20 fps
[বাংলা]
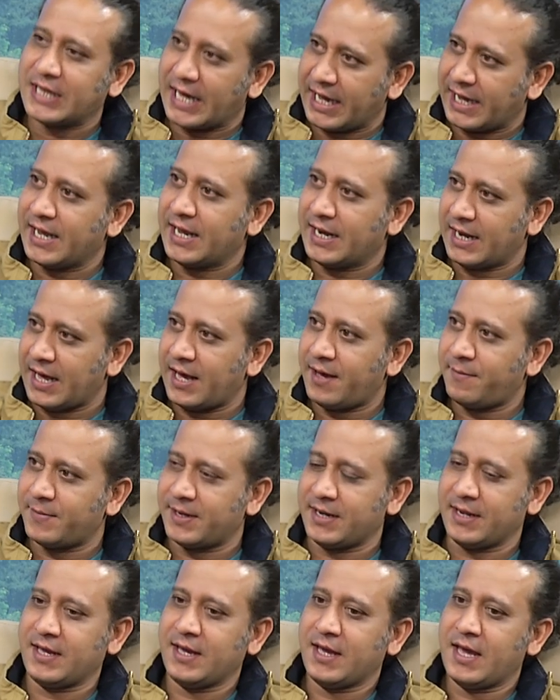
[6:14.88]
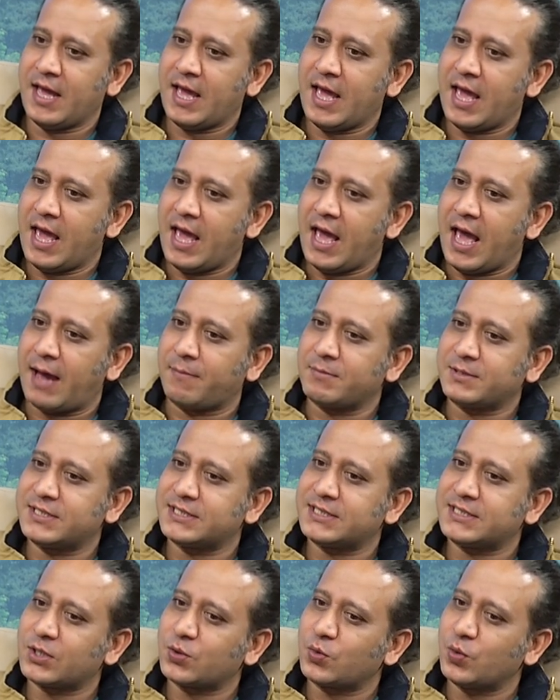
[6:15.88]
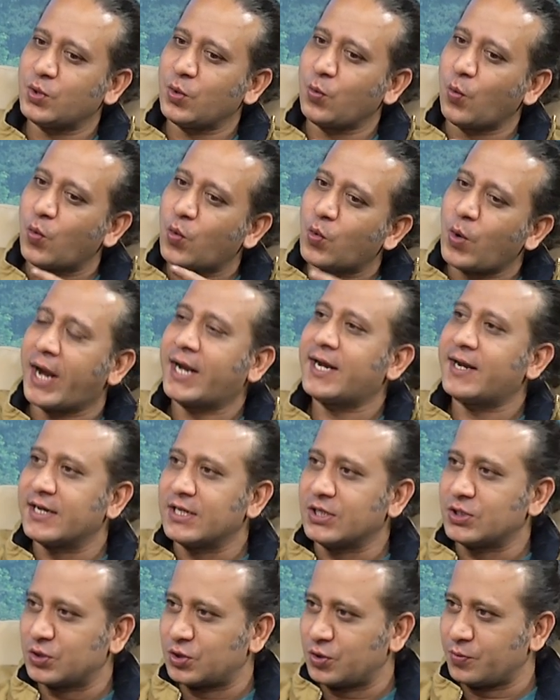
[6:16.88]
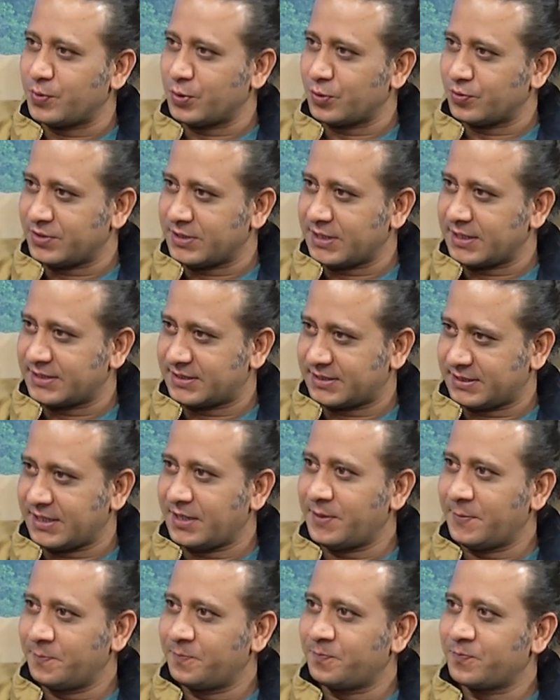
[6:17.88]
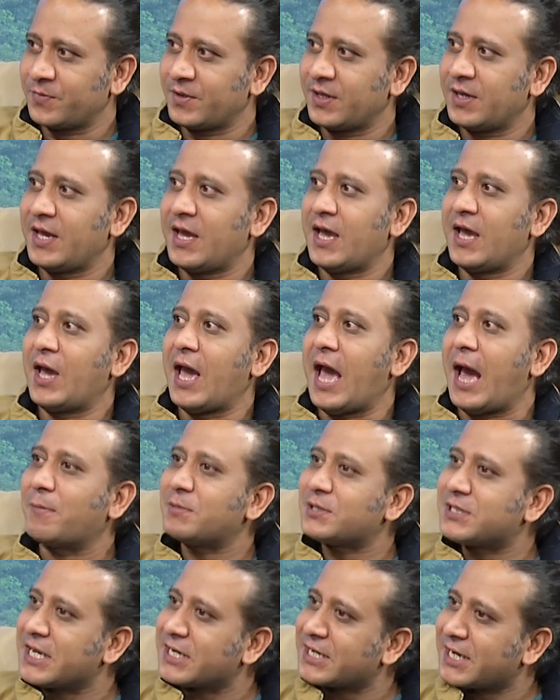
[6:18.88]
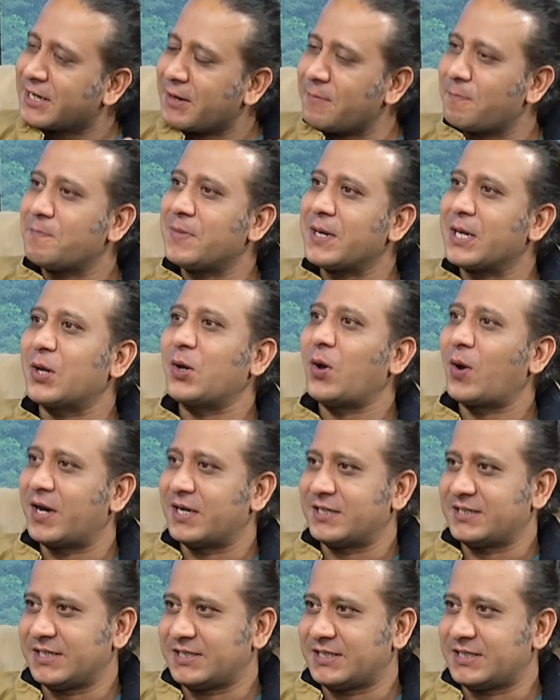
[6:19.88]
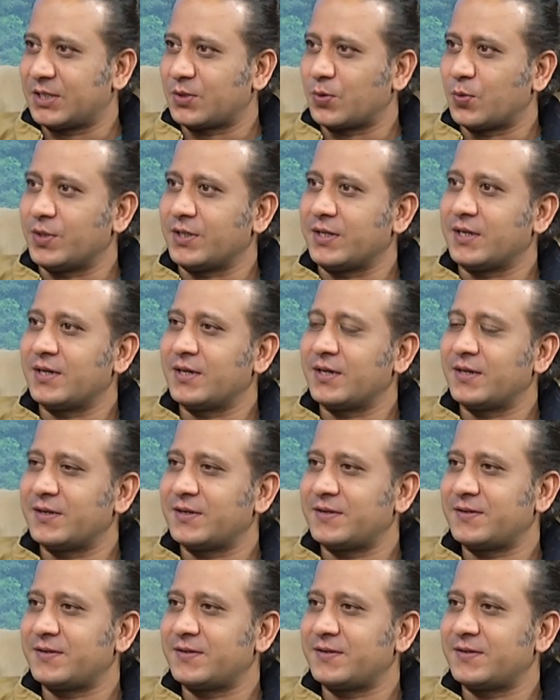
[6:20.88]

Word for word: দেখে না মানে আমি চেষ্টা করি ওরও একটা নিজস্ব বিউটি আছে আমি সেটাকে পিক করার চেষ্টা করি ফাইন